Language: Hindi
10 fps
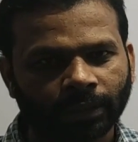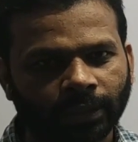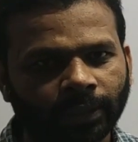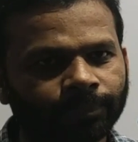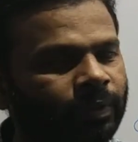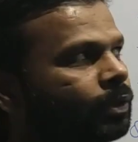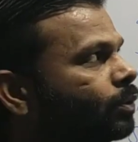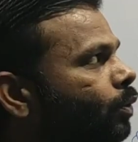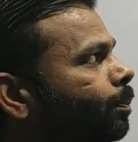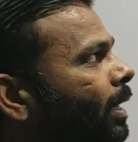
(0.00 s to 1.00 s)
क्लियर है
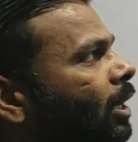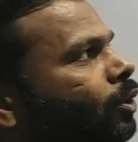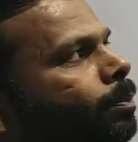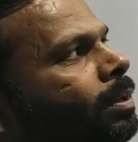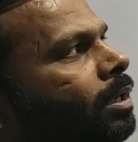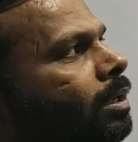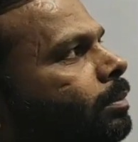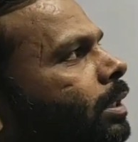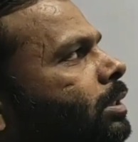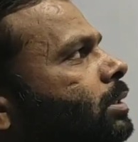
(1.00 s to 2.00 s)
तो पहला टॉपिक अगर
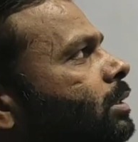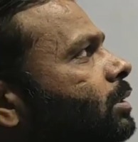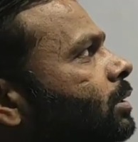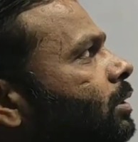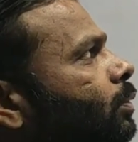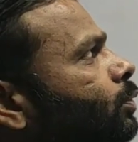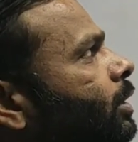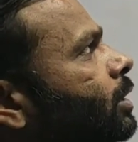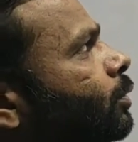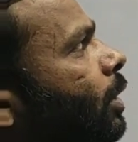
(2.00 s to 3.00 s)
मैं डिस्कस करता हूँ
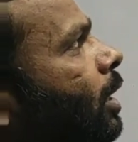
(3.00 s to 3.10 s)
देखिए तो